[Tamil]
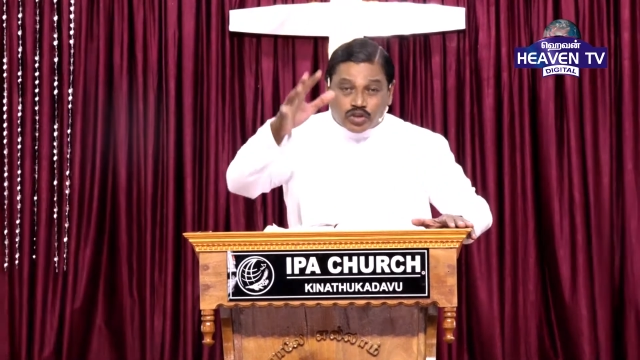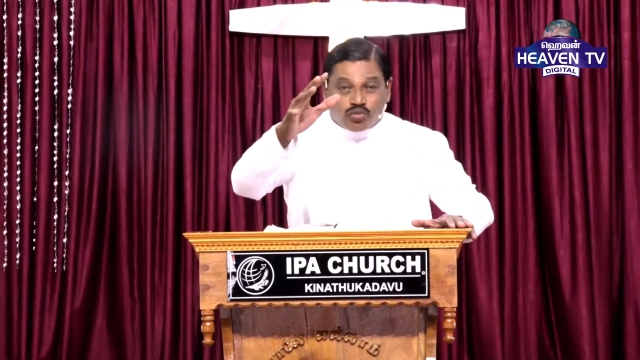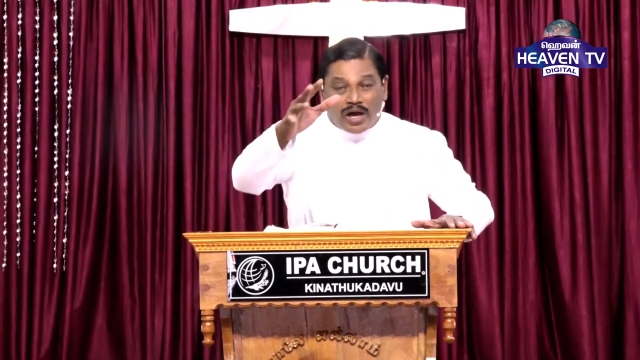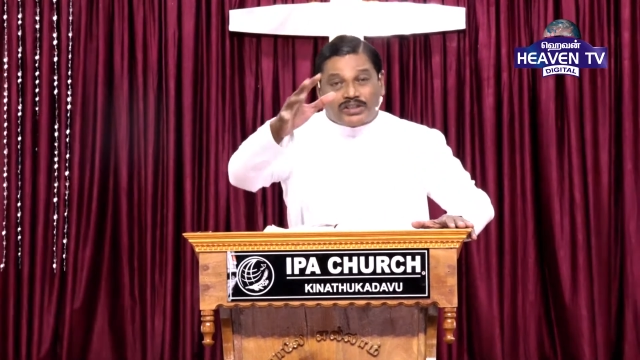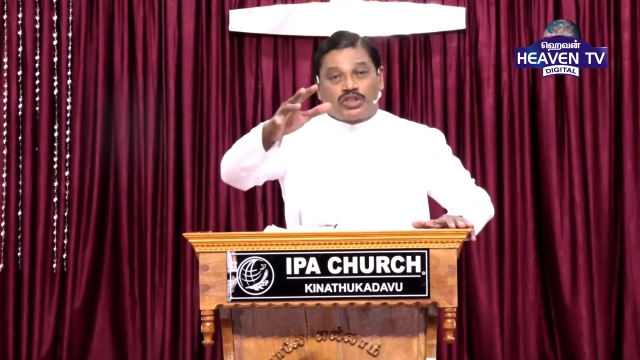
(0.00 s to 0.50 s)

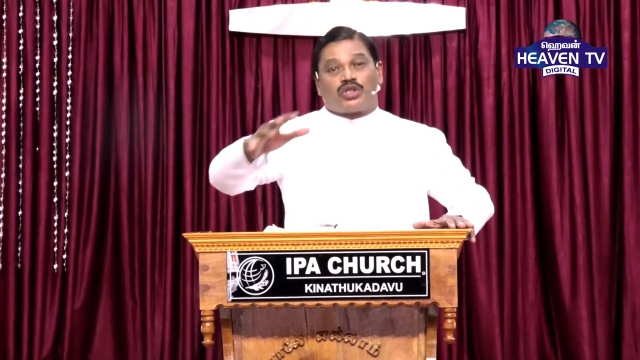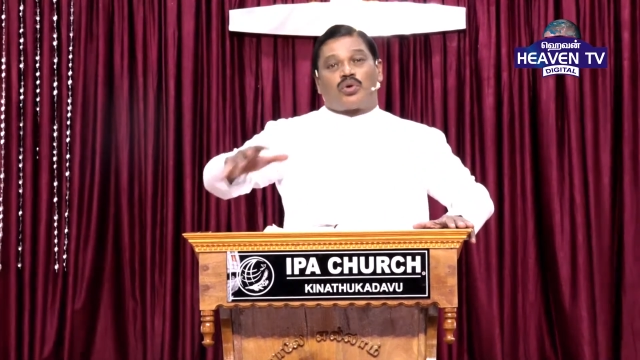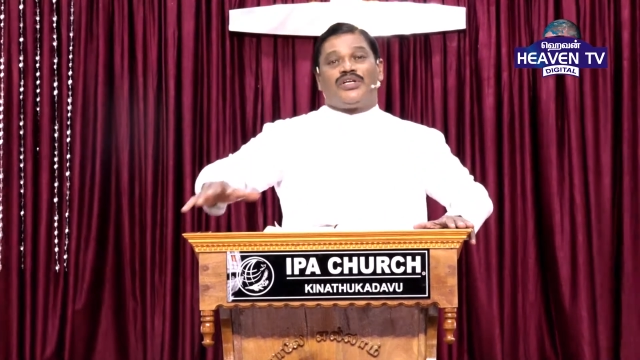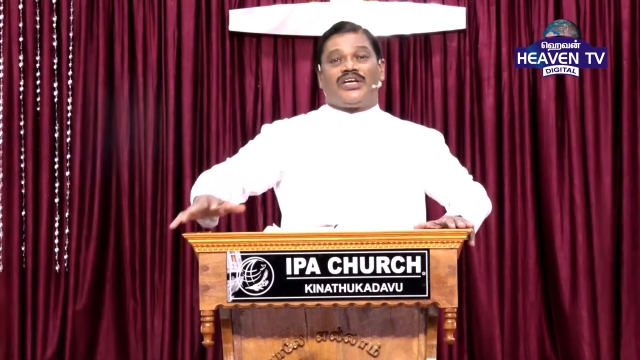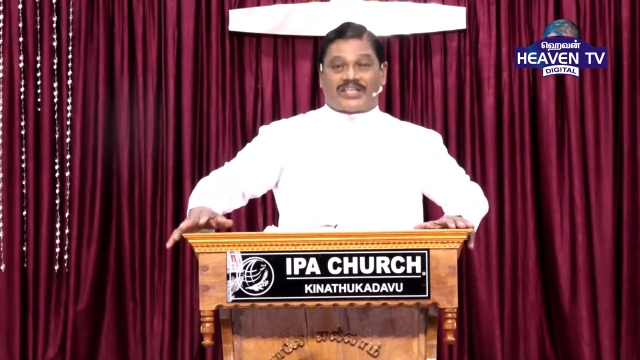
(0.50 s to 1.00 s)
என்று
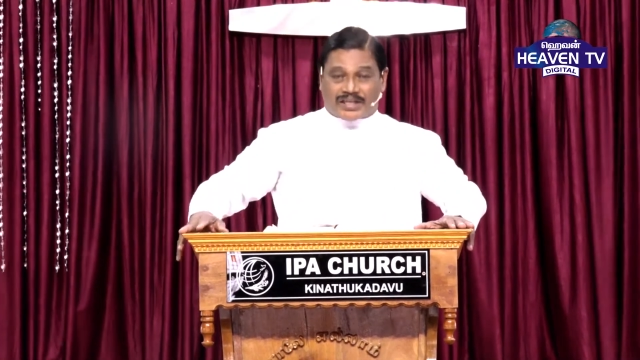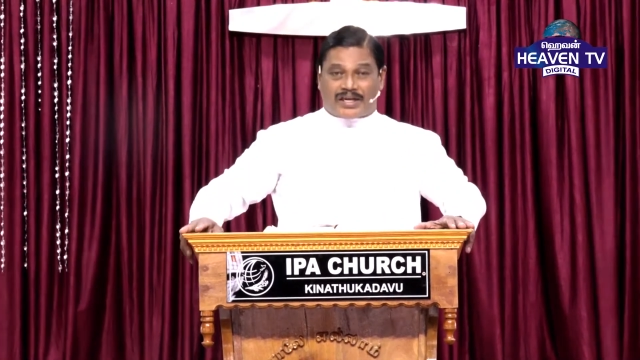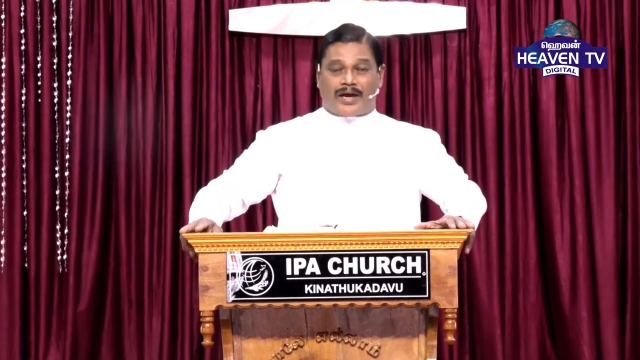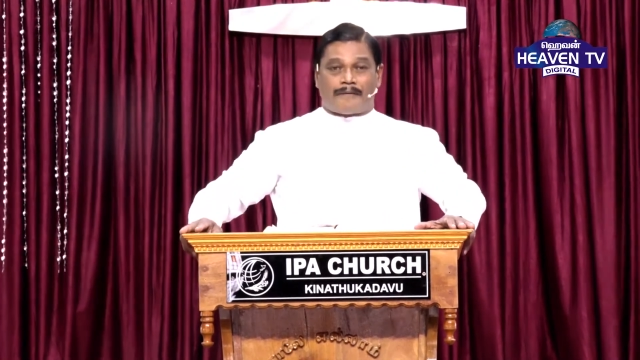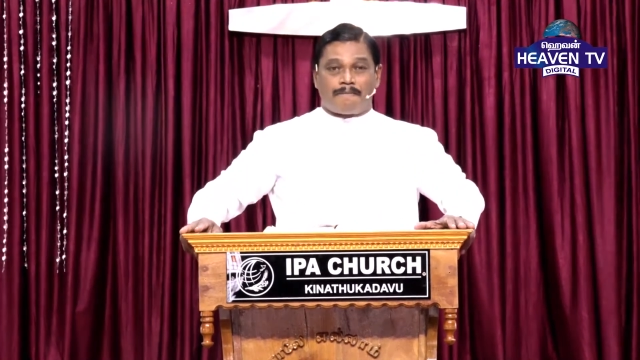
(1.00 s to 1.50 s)
அவர்
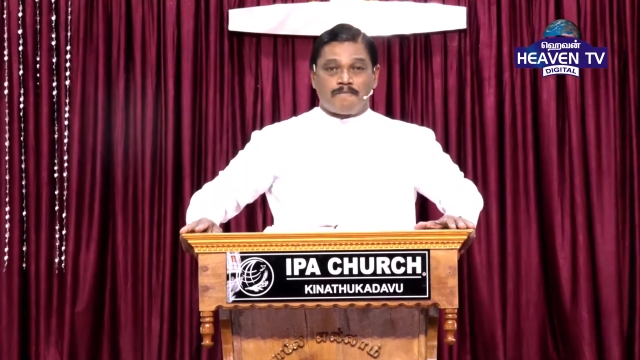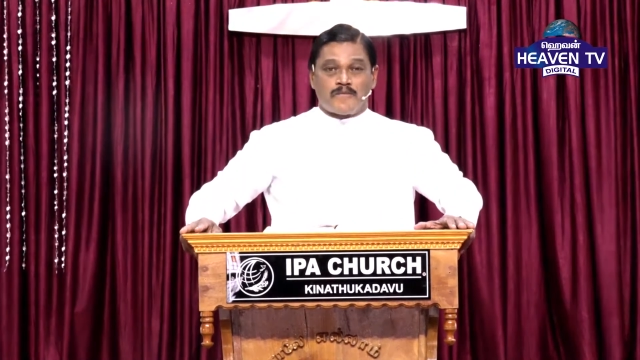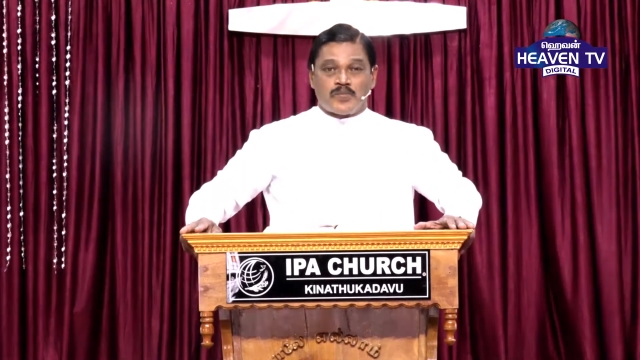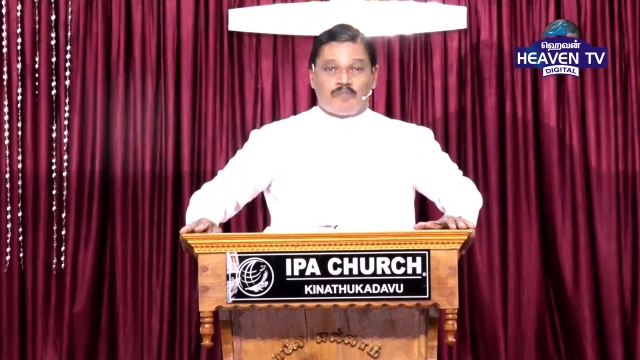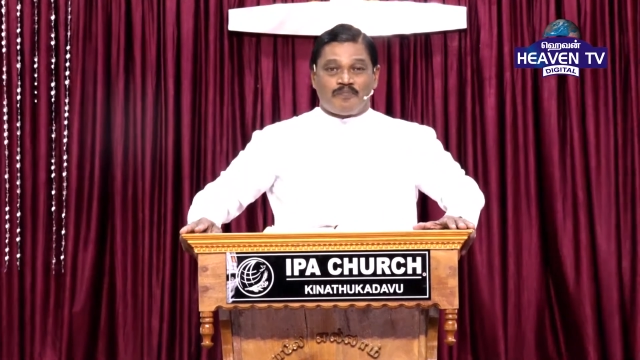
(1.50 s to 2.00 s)
விசுவாசித்துக்
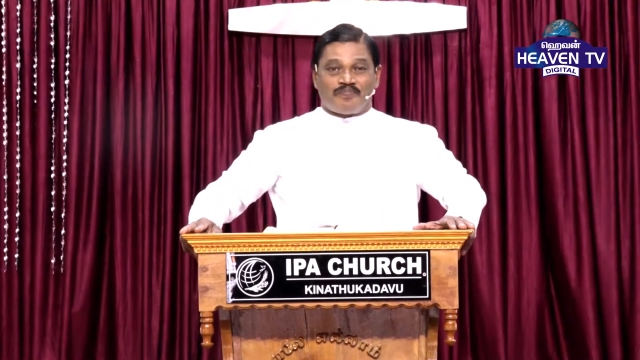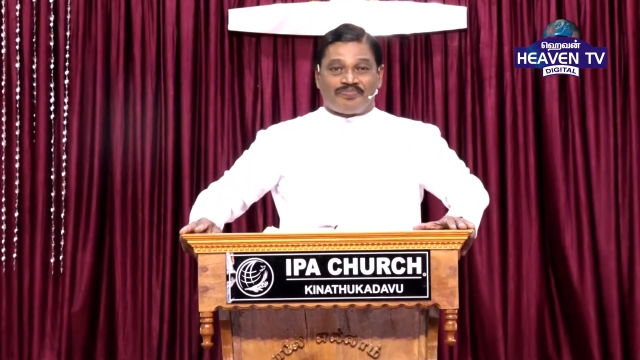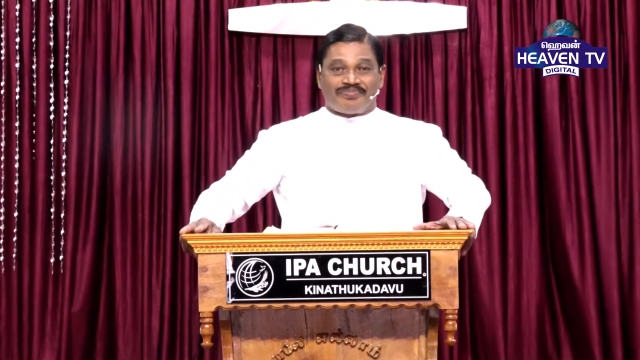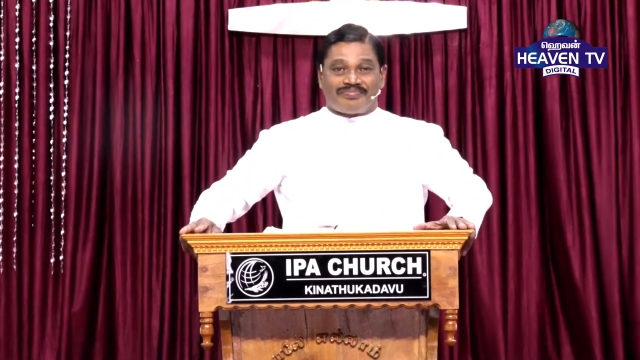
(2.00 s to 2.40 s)
கொண்டிருக்கிறார்